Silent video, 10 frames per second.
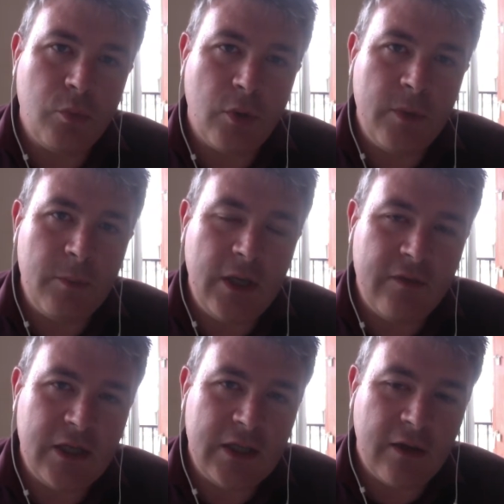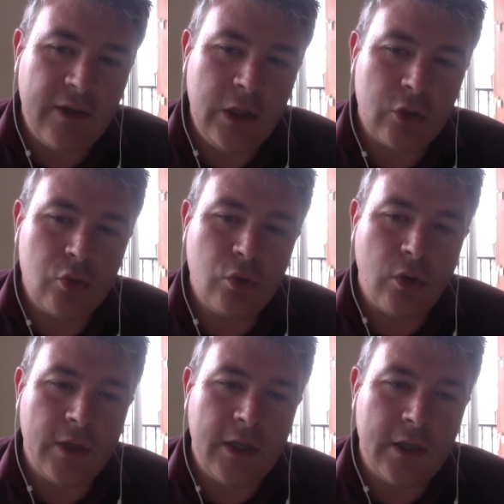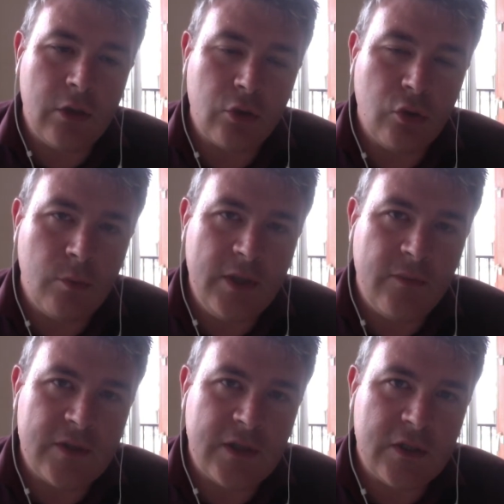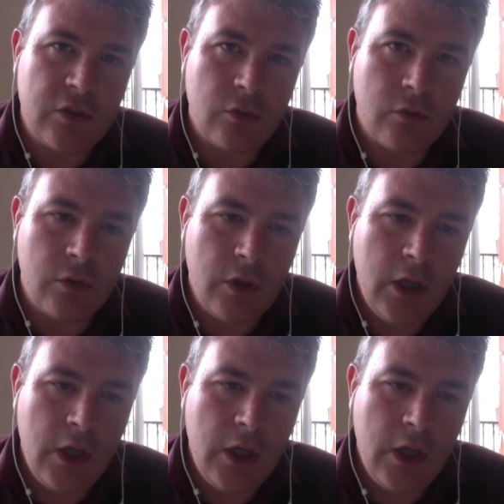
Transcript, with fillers: 1er mai avec les travailleurs sud-coréens et lors de manifestations euh,